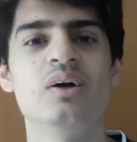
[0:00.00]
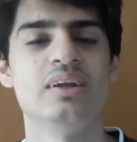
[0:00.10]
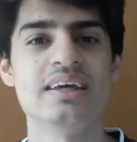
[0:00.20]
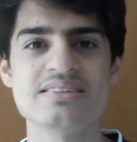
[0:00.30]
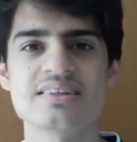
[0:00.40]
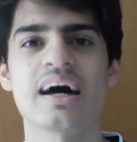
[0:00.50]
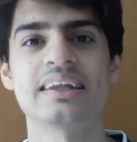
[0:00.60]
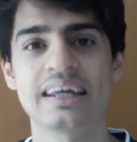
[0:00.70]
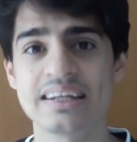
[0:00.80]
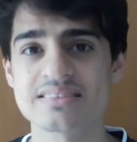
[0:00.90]
Nesse,
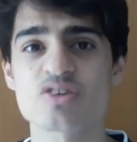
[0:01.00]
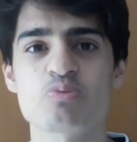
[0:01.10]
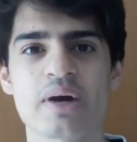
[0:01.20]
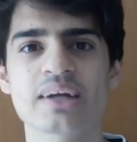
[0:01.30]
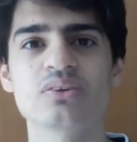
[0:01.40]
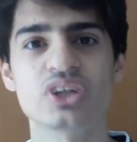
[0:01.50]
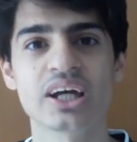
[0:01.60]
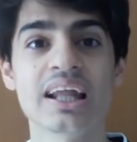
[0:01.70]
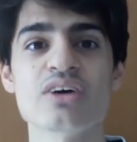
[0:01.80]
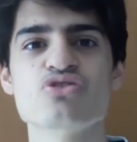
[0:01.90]
até nesse aspecto de
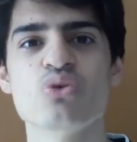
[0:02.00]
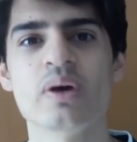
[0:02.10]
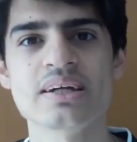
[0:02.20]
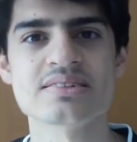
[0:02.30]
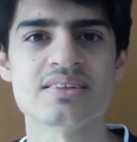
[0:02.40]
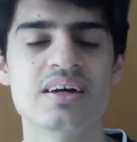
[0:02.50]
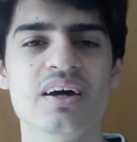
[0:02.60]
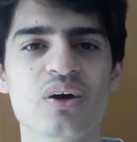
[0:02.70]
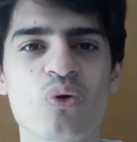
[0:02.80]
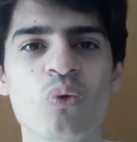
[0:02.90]
relações
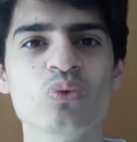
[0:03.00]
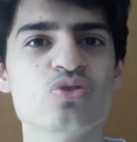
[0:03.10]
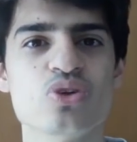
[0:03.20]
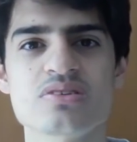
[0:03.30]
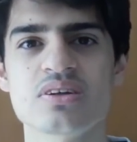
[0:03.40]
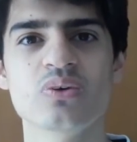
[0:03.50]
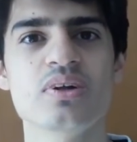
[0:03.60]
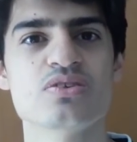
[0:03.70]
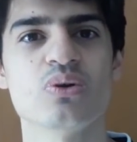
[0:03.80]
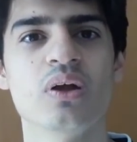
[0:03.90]
com os
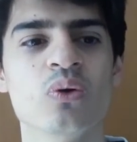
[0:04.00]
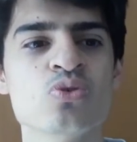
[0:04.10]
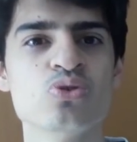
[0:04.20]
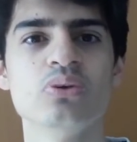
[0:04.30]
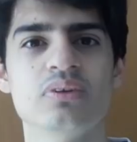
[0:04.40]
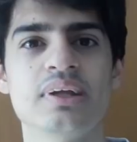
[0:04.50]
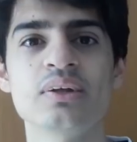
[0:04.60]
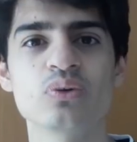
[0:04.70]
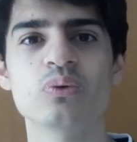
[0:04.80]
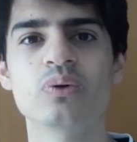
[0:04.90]
torcedores que o Alonso
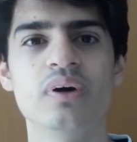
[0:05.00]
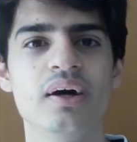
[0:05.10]
tanto,